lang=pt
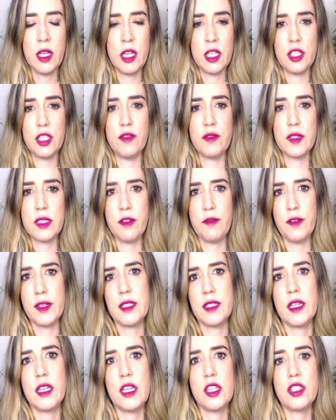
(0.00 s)
de você
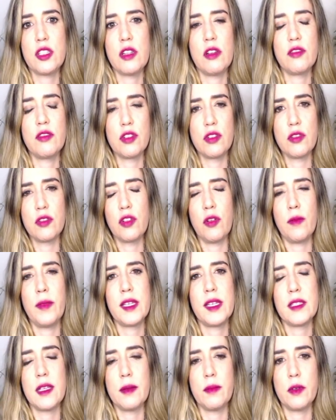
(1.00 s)
fazer questão de não
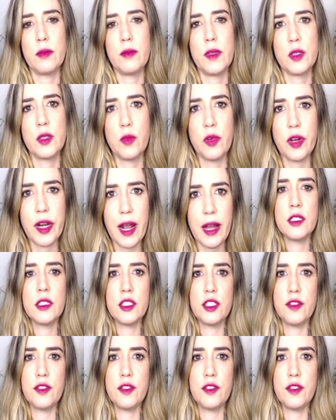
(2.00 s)
tomar sempre no mesmo horário,